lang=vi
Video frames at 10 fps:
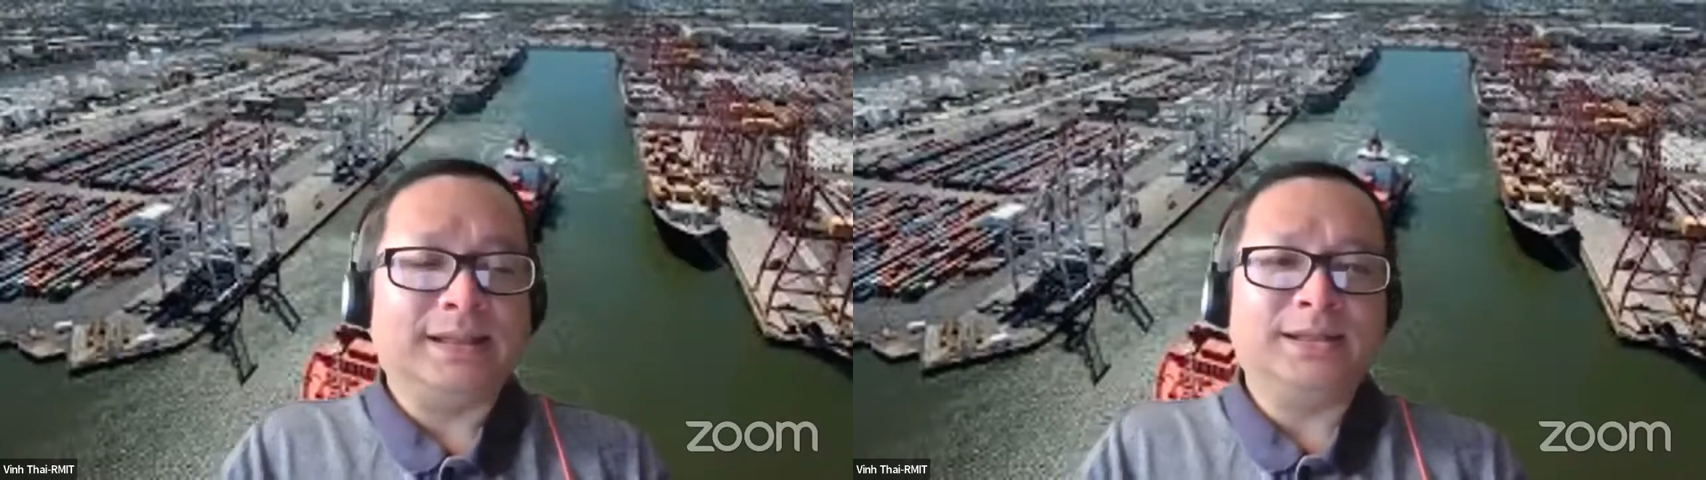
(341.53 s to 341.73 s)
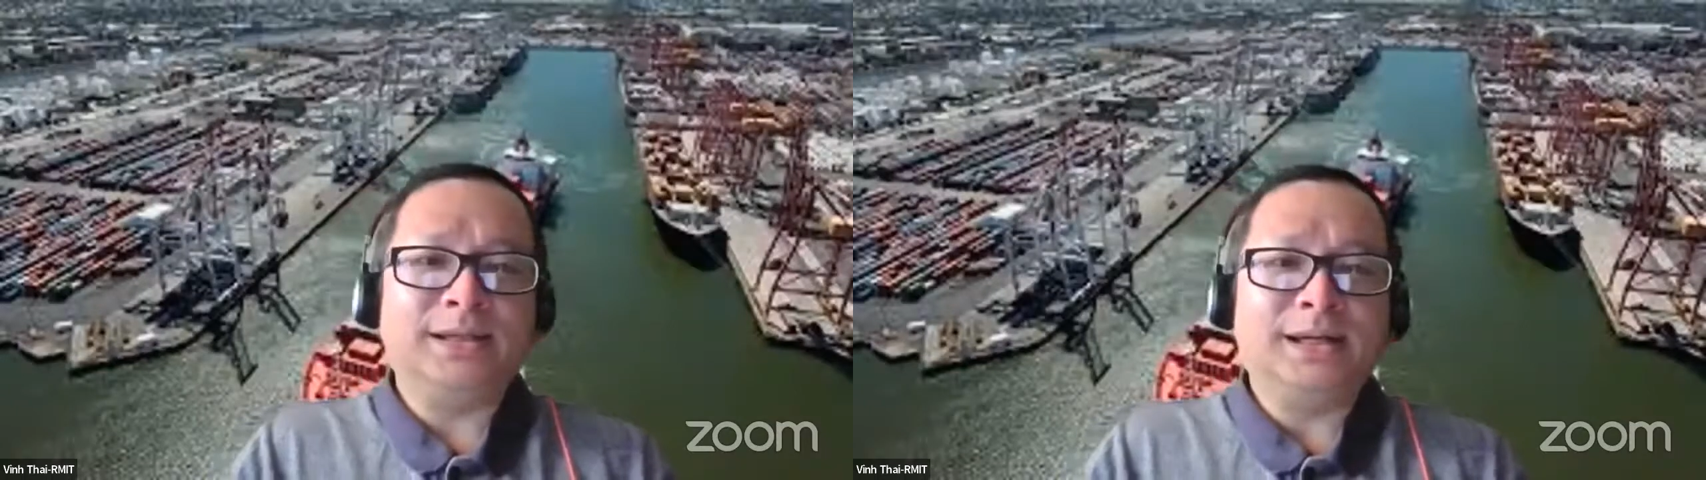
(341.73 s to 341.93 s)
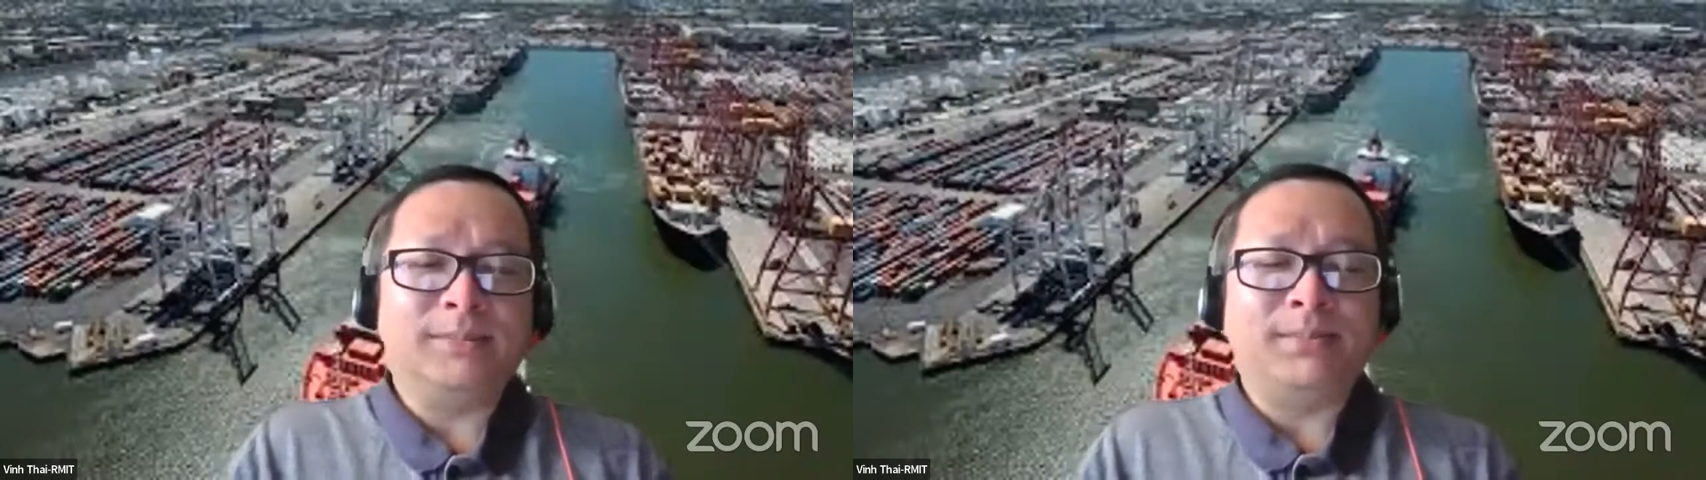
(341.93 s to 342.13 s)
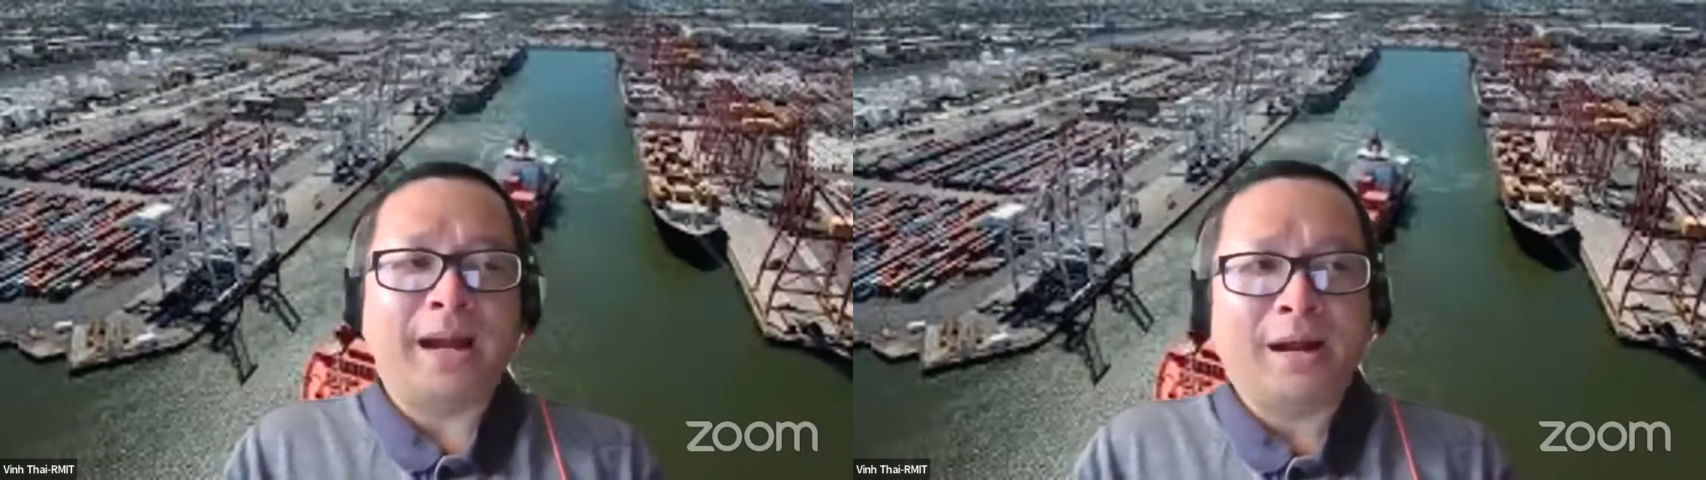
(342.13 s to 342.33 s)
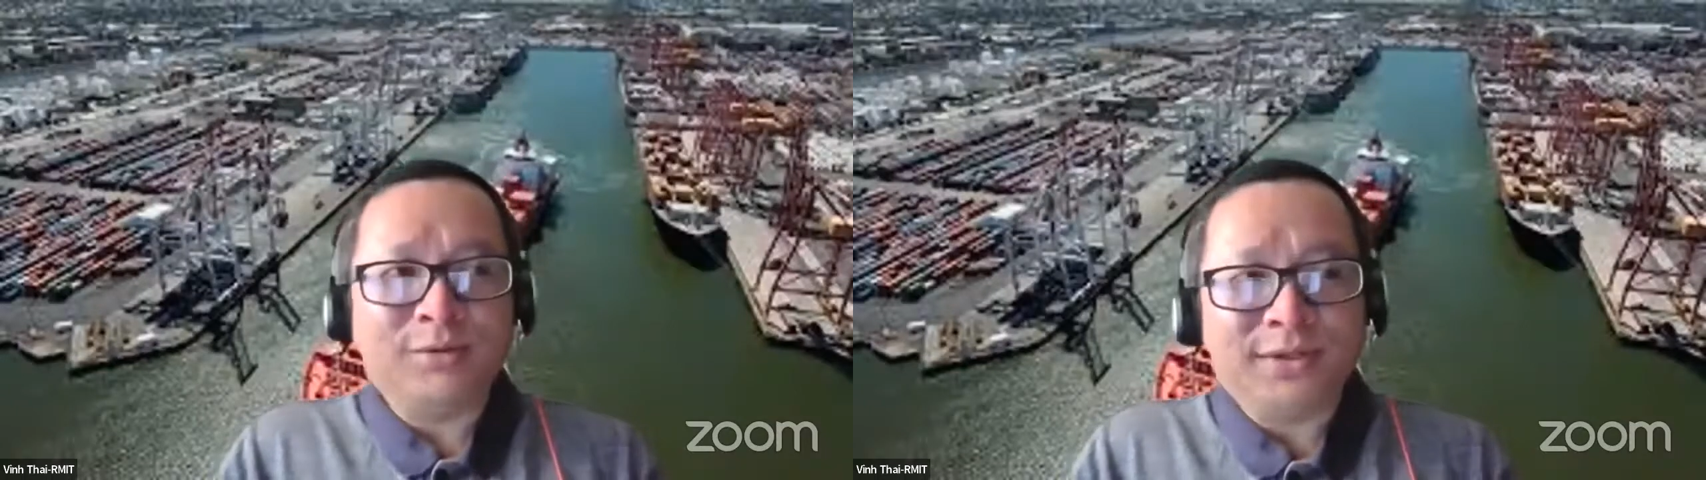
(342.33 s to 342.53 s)
cho nên là
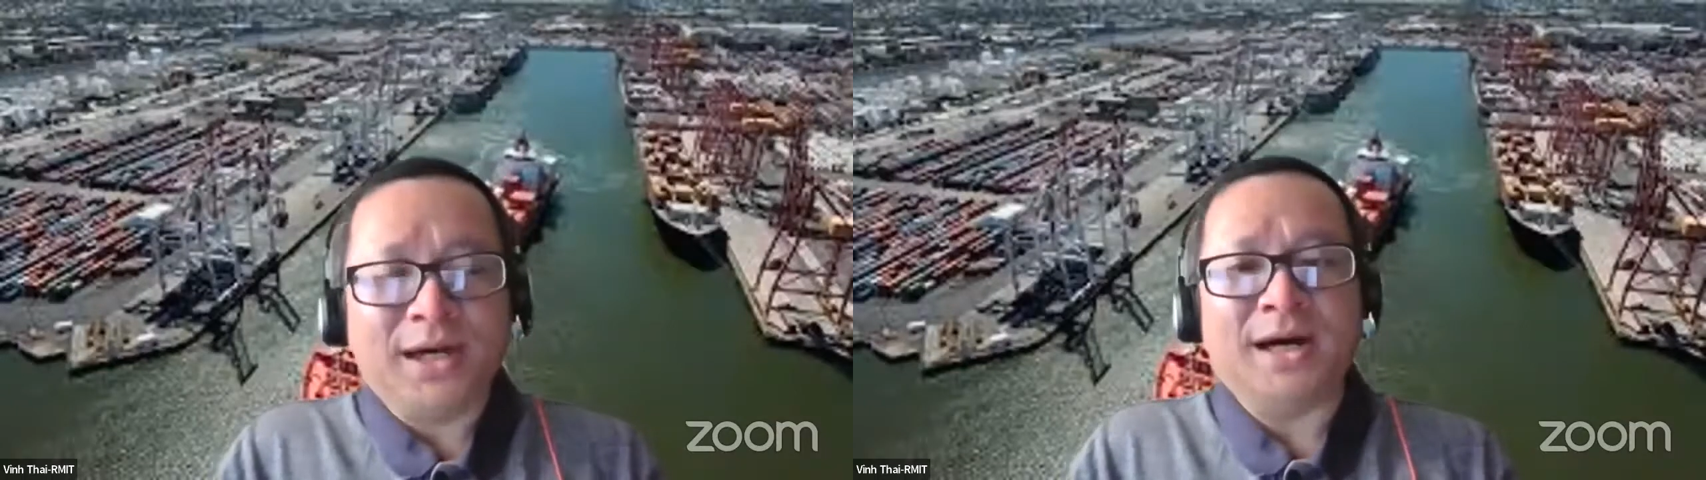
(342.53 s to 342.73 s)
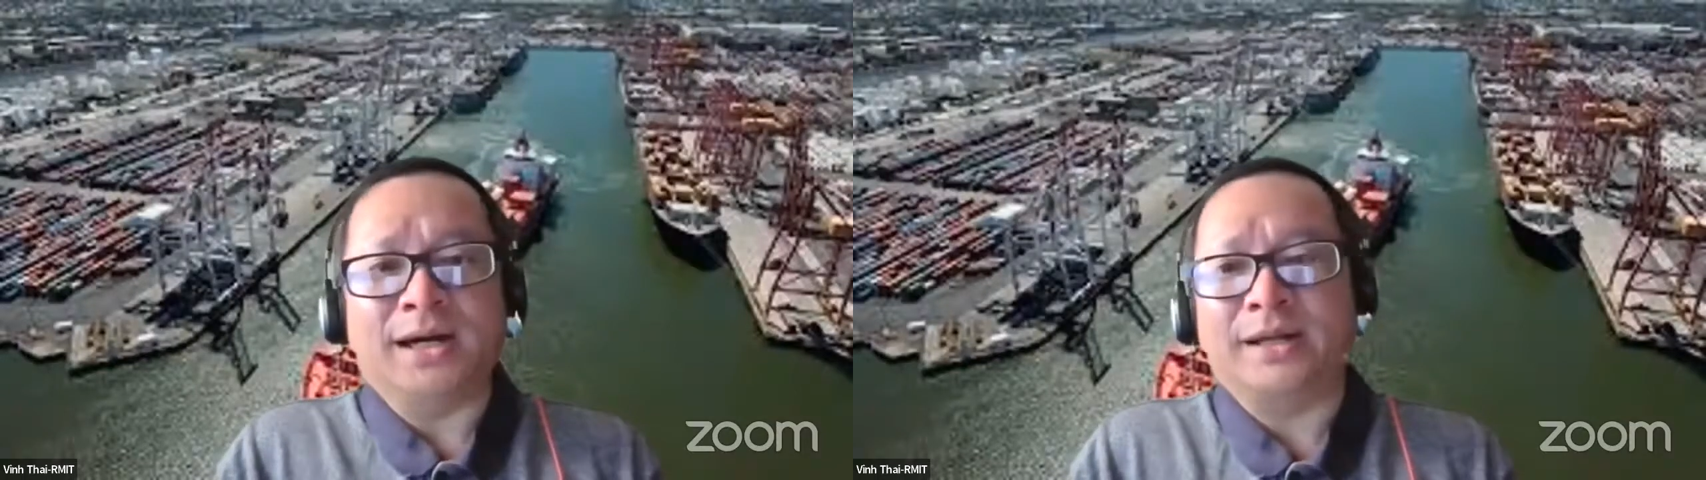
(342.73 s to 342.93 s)
bao giờ